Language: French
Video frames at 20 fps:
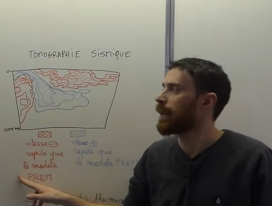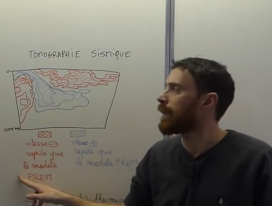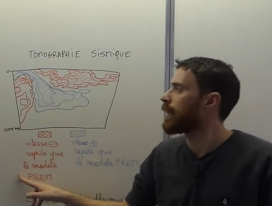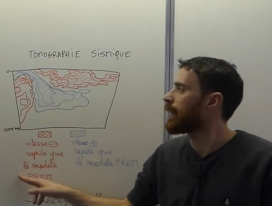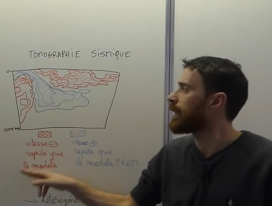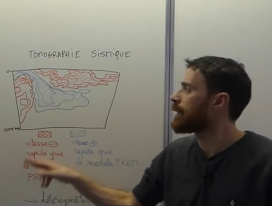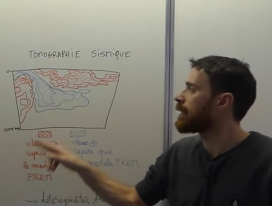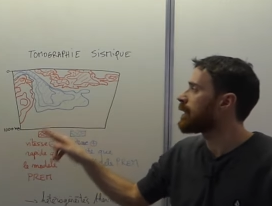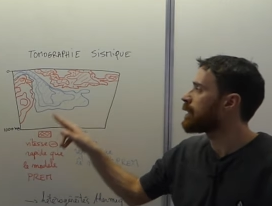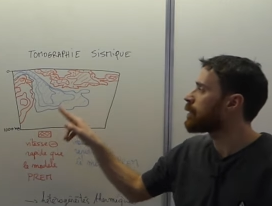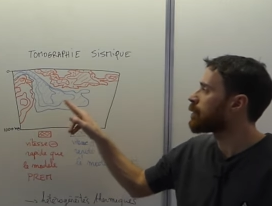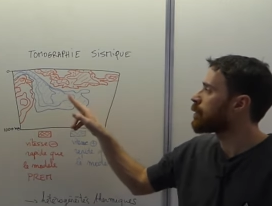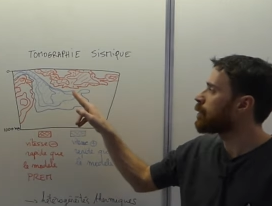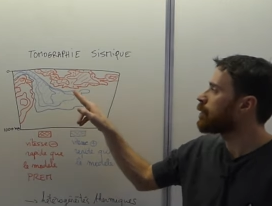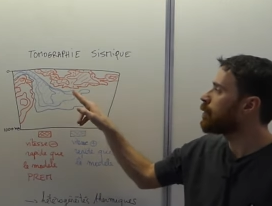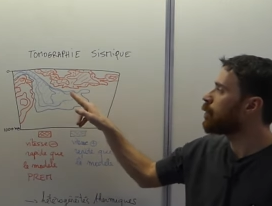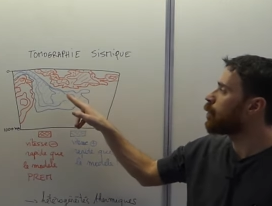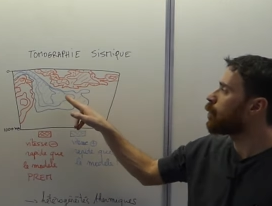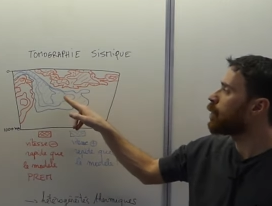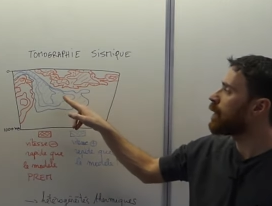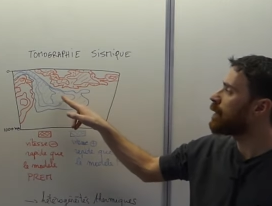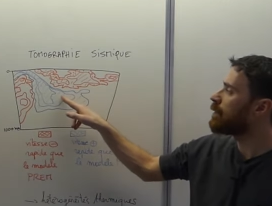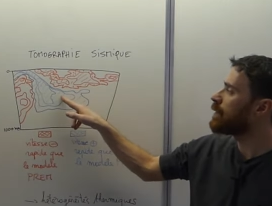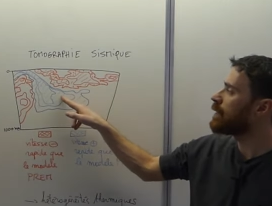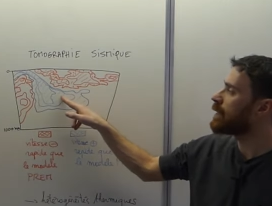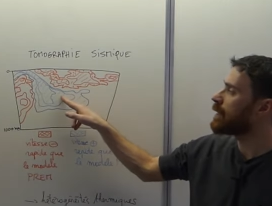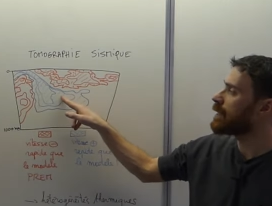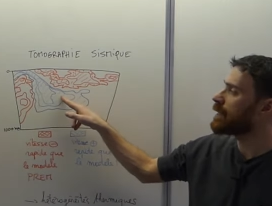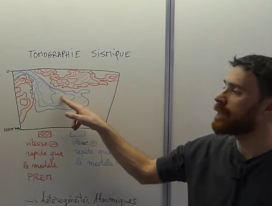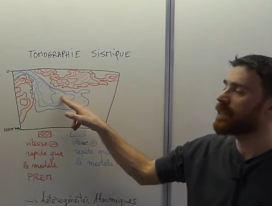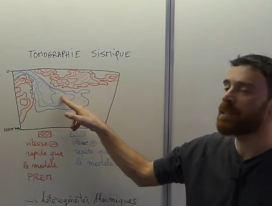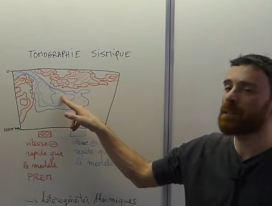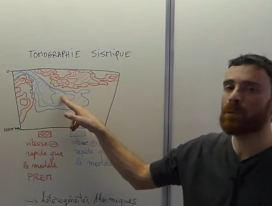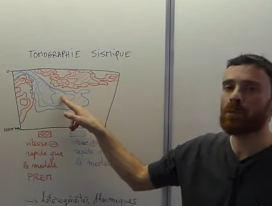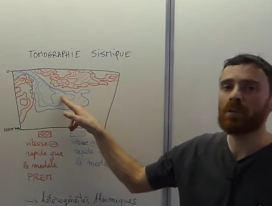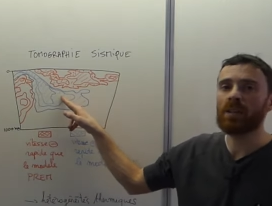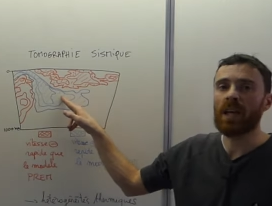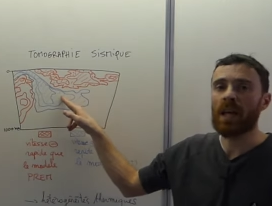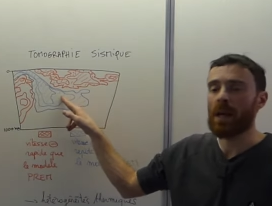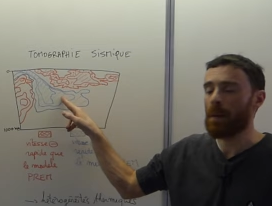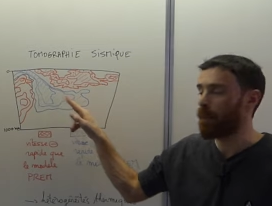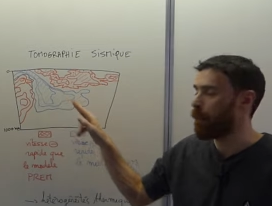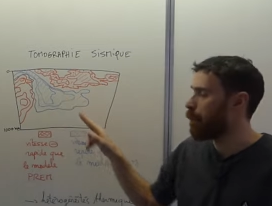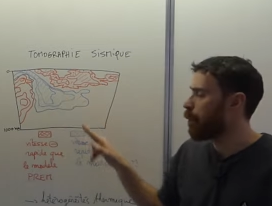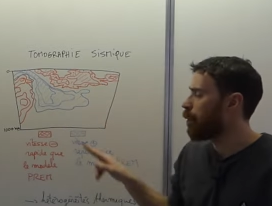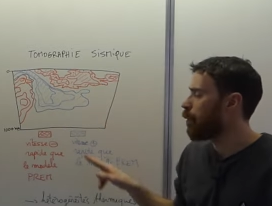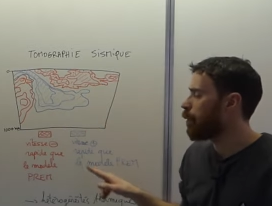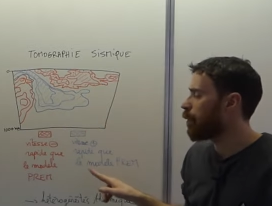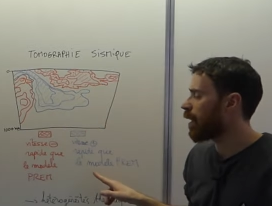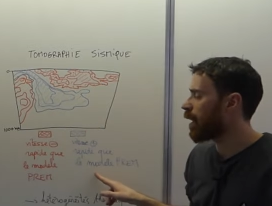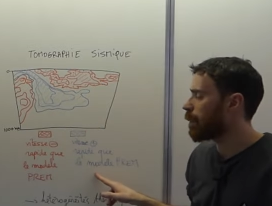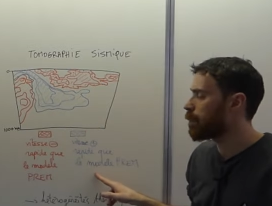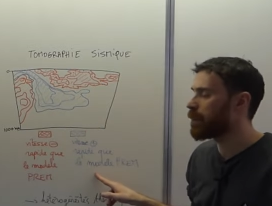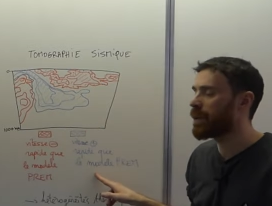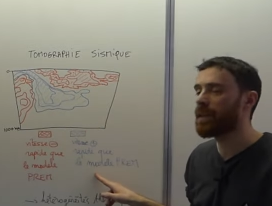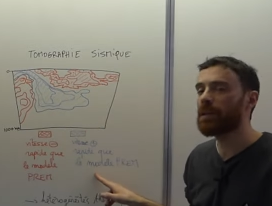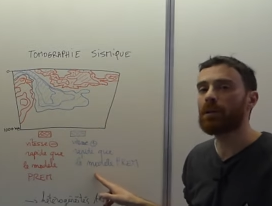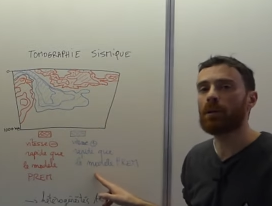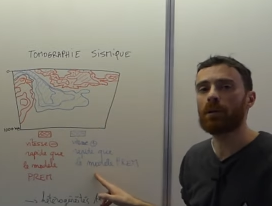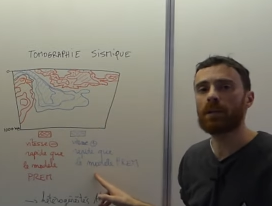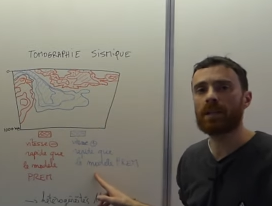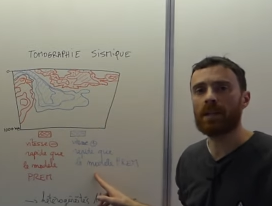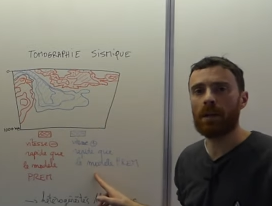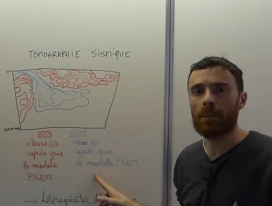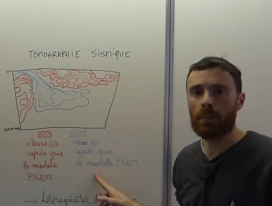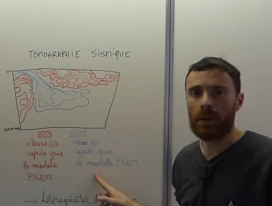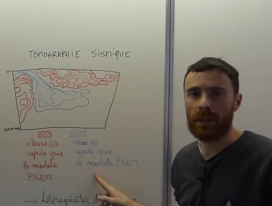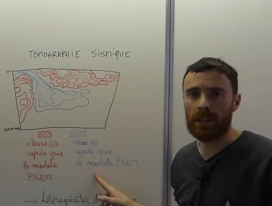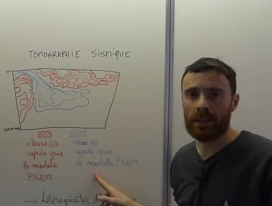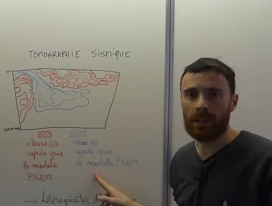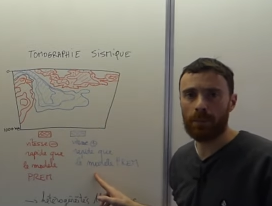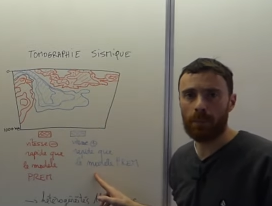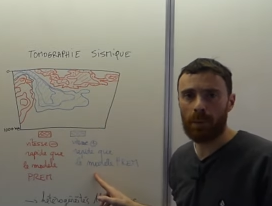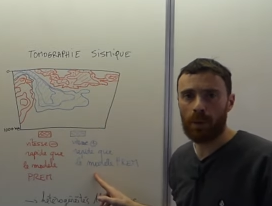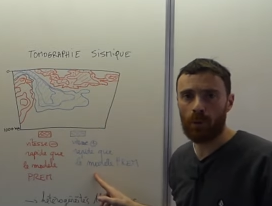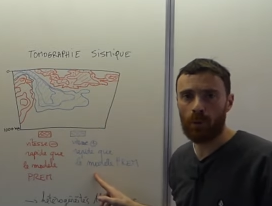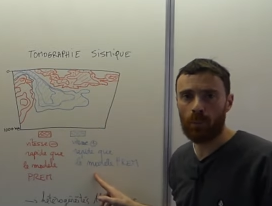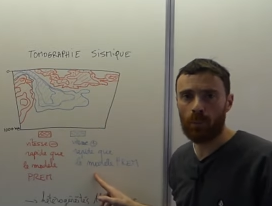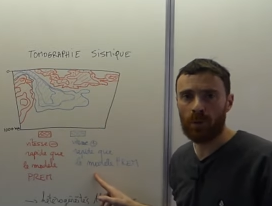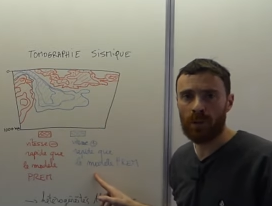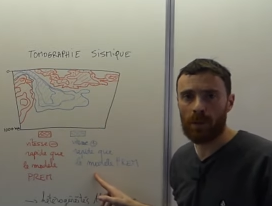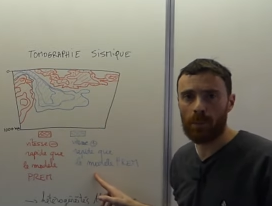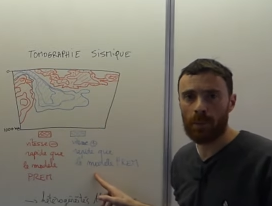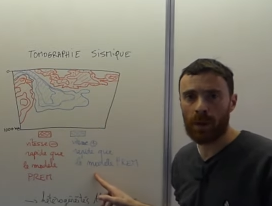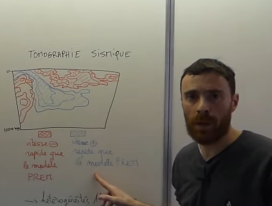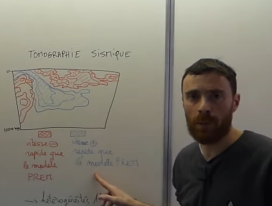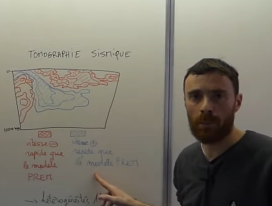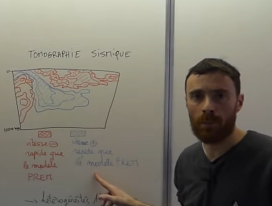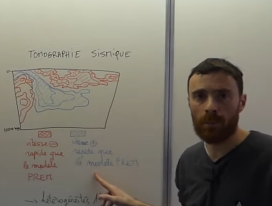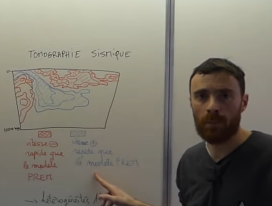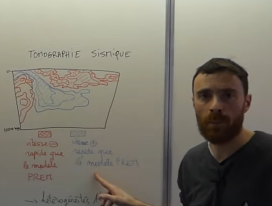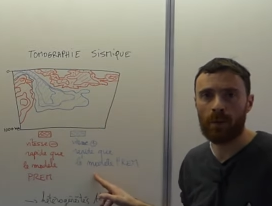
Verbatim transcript: et des zones où la vitesse des ondes est plus rapide que celle prédite par le modèle PREM.